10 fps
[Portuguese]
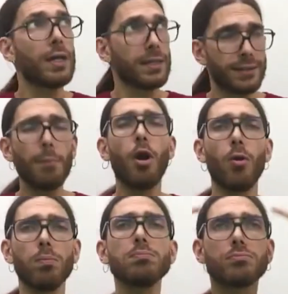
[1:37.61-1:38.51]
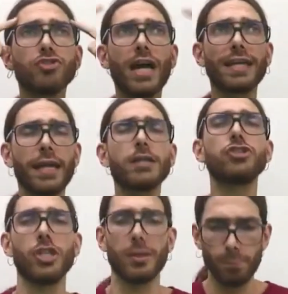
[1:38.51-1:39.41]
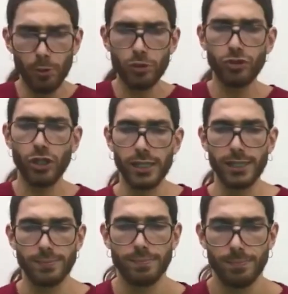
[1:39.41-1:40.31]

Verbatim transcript: Tá bom, já entendi. Prossiga.